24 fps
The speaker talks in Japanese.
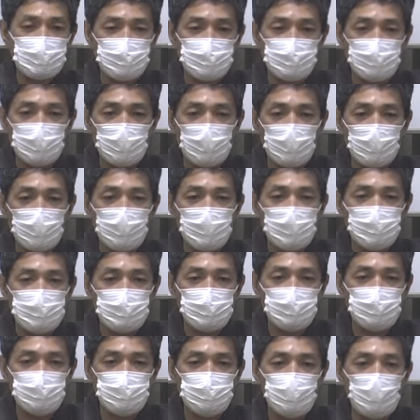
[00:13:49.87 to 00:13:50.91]
しみを
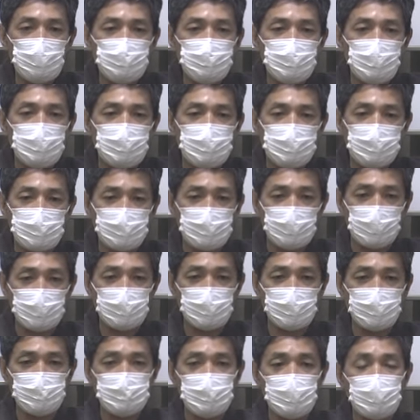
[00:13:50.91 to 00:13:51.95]
知る尊い経
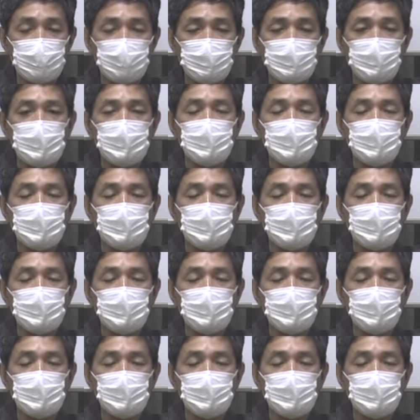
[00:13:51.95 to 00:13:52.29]
験で